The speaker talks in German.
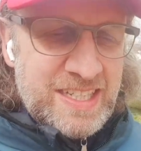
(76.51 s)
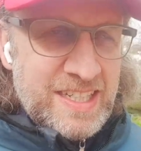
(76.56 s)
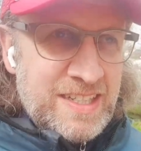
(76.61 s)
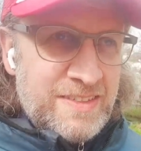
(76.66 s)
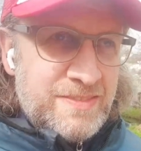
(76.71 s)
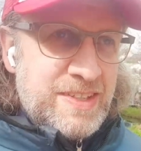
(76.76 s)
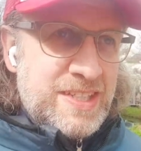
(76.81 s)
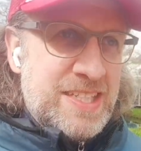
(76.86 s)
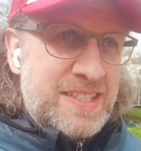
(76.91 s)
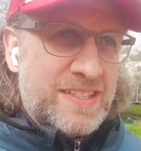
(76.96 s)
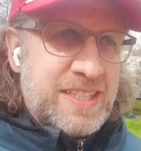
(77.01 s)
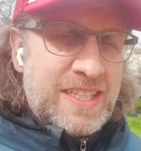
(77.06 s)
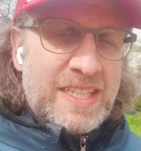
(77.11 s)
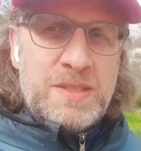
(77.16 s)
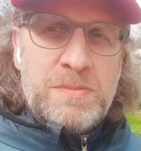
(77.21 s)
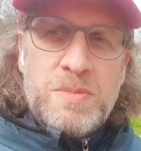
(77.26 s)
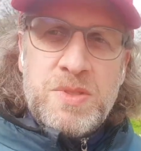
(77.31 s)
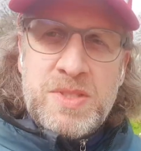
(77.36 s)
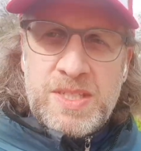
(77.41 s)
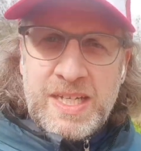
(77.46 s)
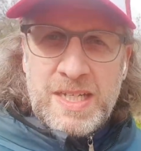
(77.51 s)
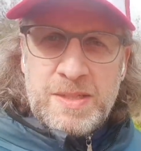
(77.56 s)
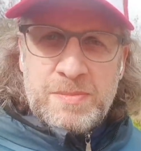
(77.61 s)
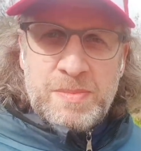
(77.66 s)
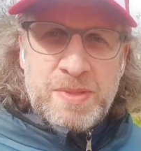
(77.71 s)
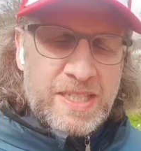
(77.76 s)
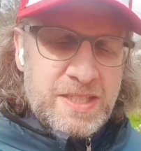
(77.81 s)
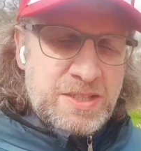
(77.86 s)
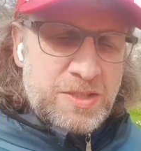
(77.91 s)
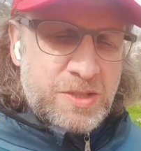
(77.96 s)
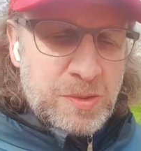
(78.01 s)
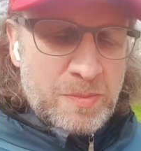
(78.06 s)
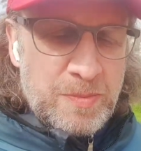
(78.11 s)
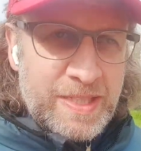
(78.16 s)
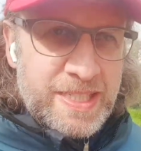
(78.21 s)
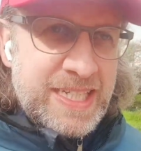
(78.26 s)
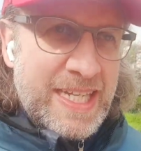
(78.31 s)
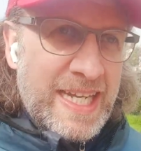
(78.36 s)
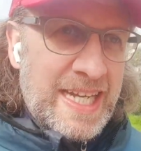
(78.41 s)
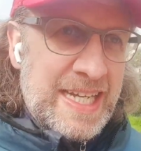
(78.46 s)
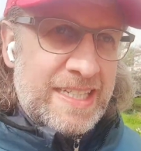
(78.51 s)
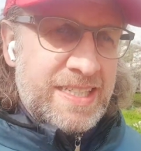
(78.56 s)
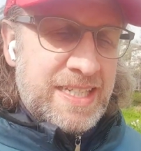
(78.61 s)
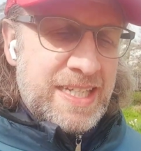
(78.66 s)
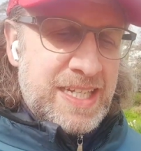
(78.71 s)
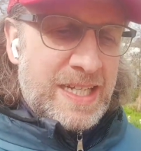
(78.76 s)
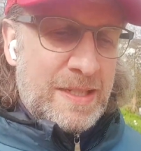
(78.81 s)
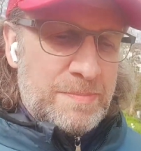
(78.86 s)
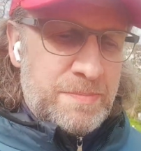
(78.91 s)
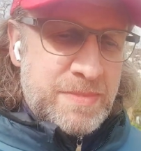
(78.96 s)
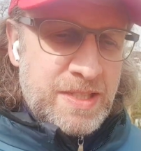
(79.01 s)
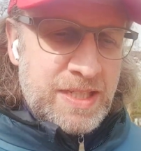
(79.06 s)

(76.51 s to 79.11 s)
Also das Gericht muss ja Einblick in die komplette Akte haben.